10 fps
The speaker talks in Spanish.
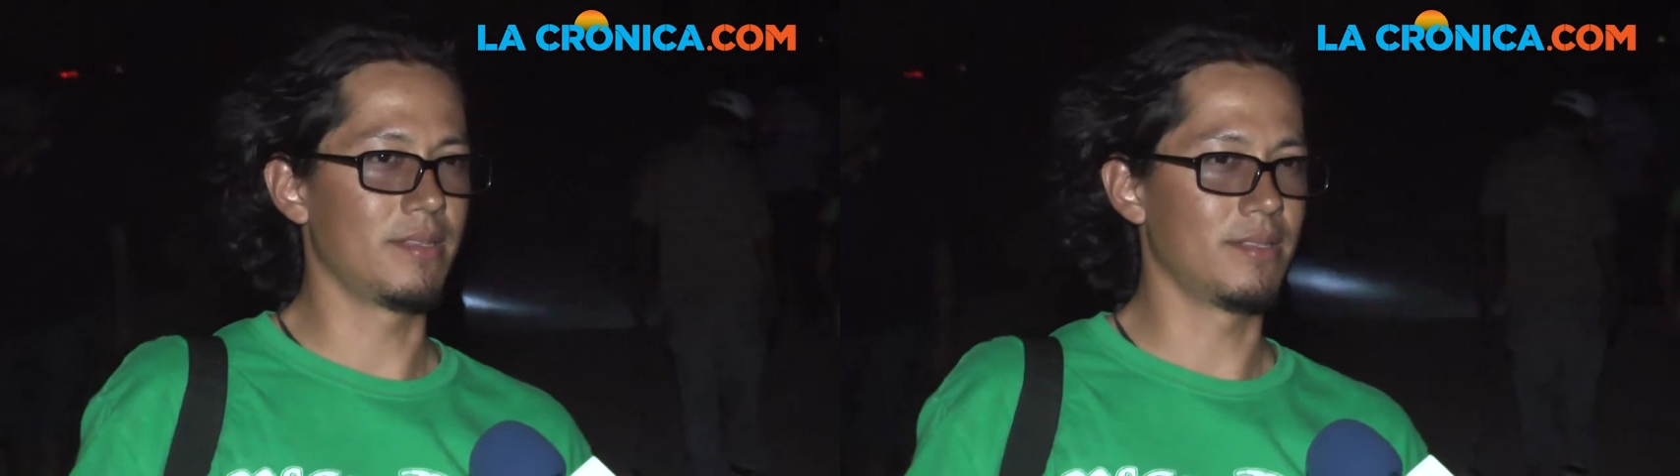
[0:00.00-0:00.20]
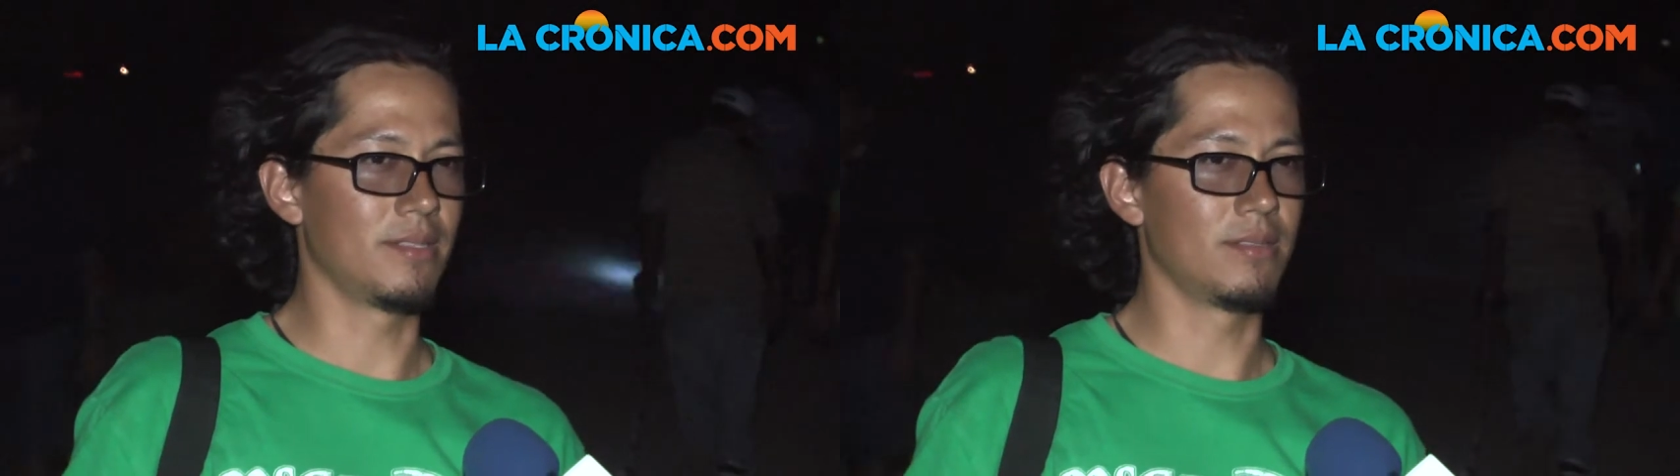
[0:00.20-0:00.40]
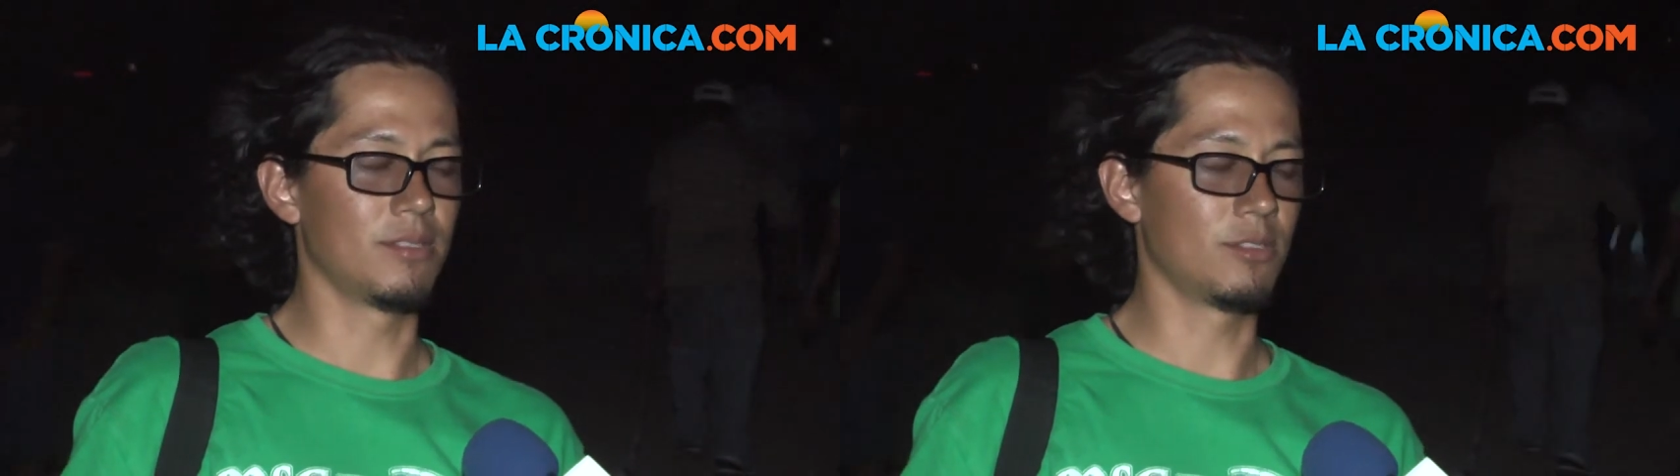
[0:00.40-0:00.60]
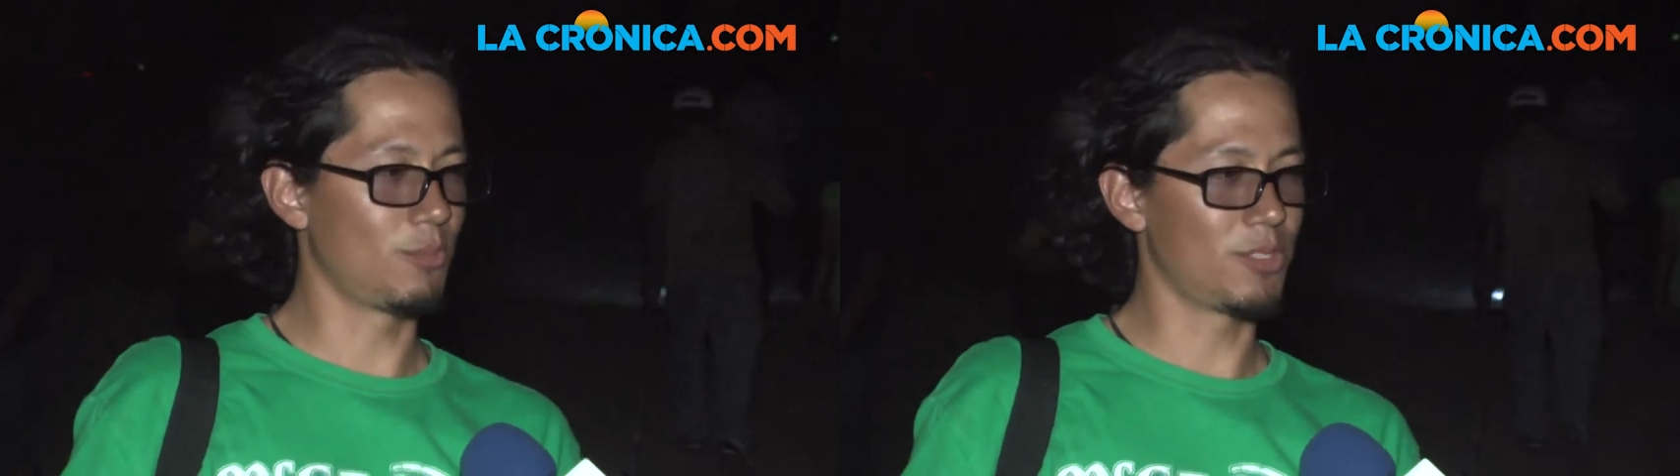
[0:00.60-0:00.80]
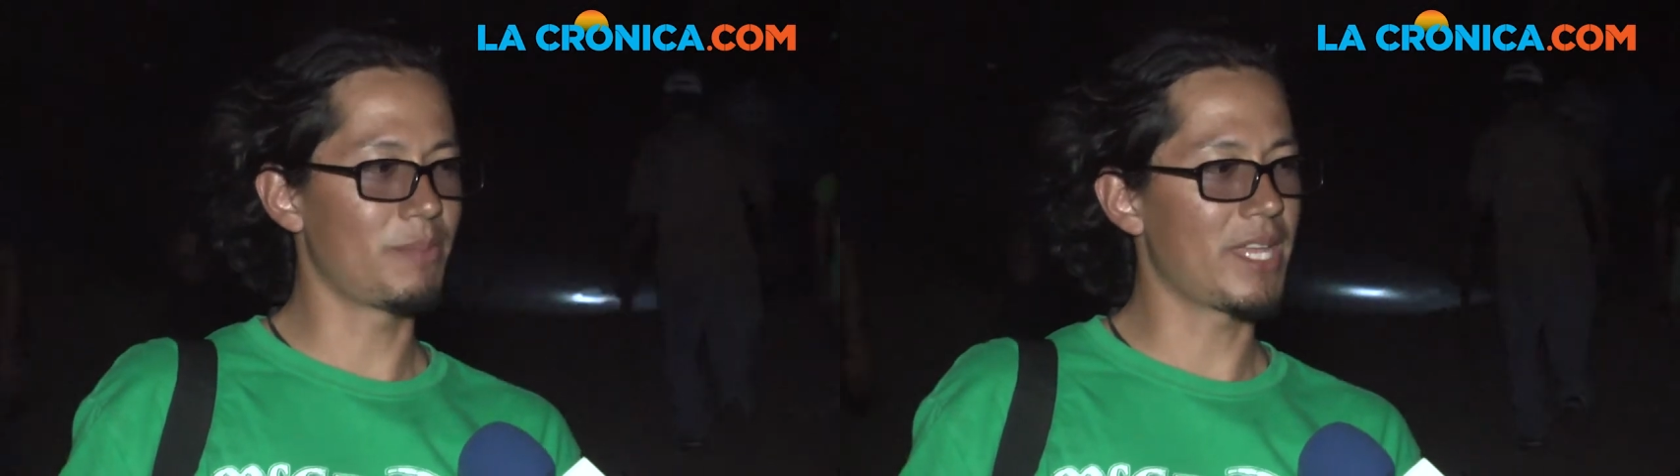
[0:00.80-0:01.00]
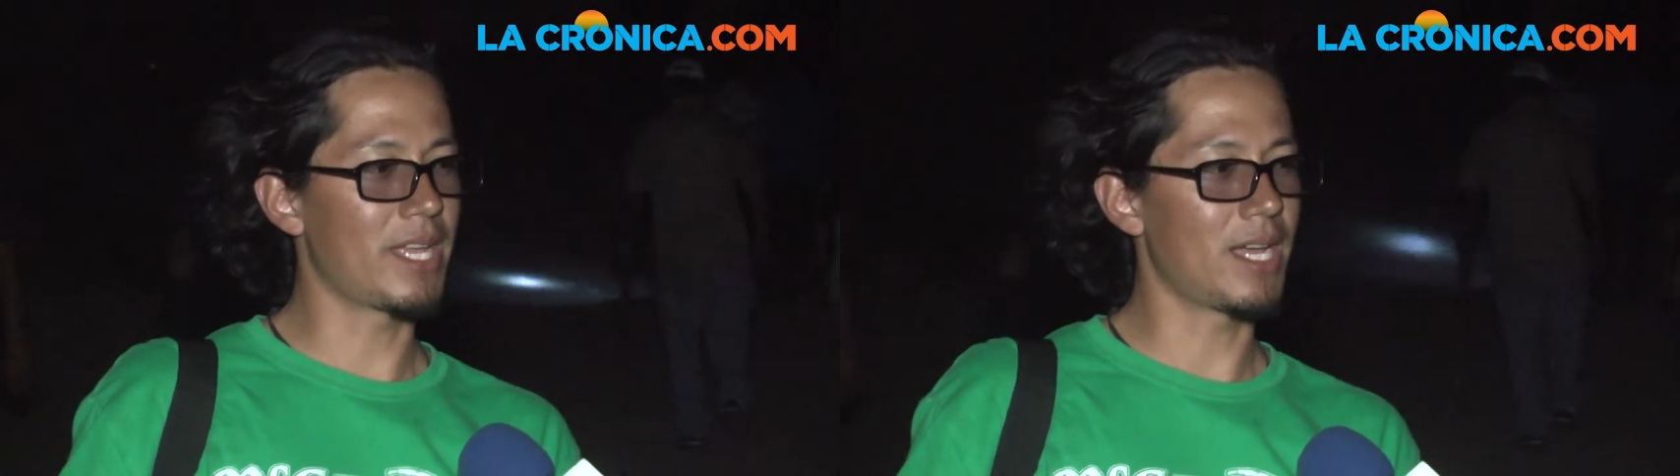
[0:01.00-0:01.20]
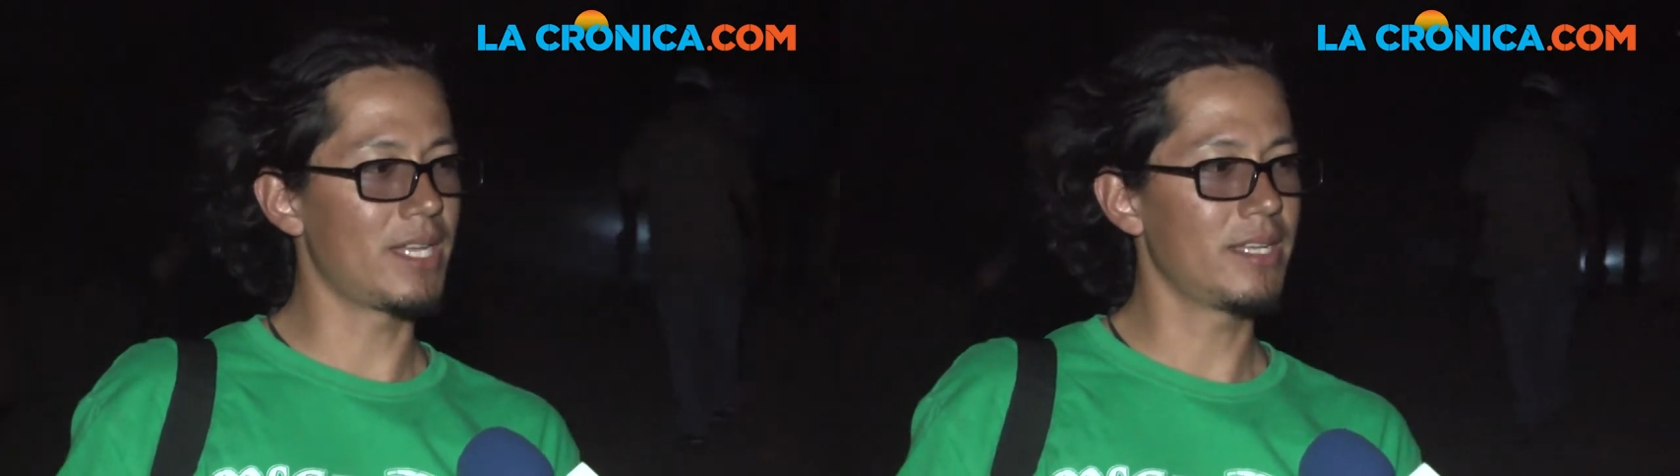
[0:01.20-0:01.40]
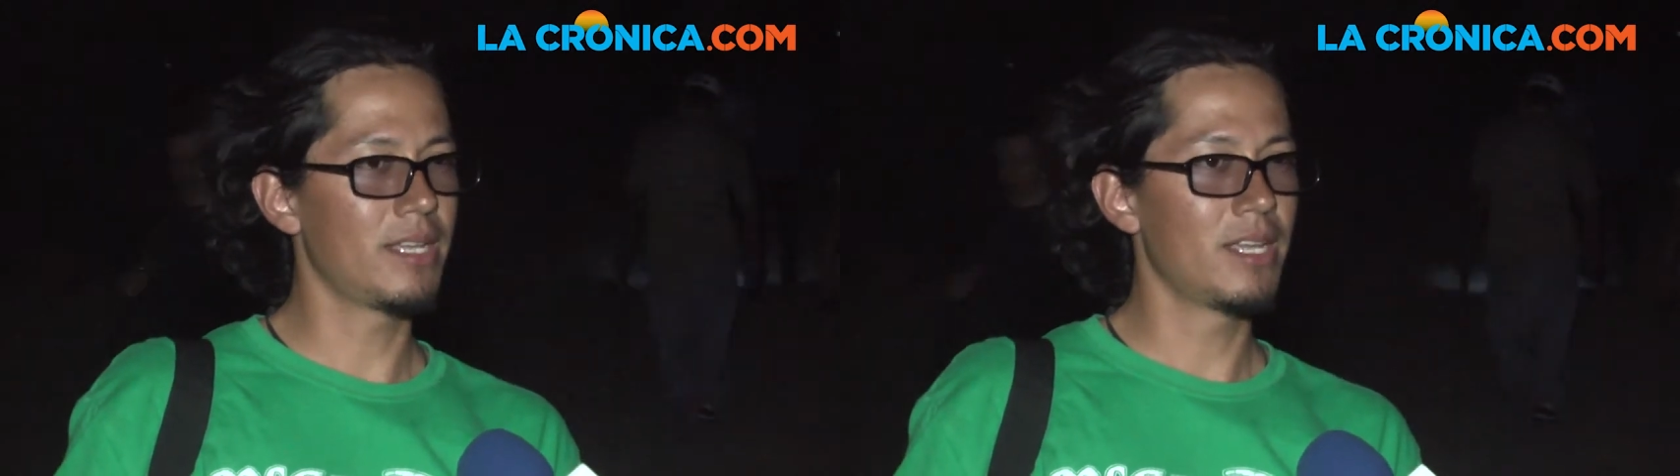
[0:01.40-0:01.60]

mm, somos de Mexicali,